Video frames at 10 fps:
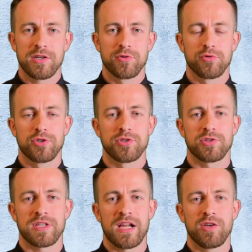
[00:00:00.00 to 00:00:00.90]
którzy
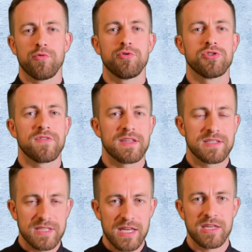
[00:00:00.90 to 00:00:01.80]
zostali
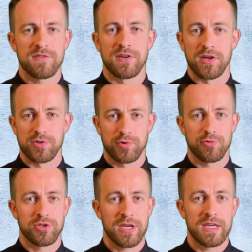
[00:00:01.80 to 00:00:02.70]
uświęceni w
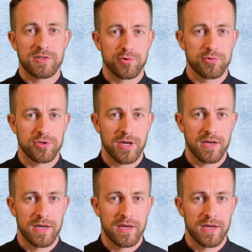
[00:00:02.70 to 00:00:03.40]
Chrystusie Jezusie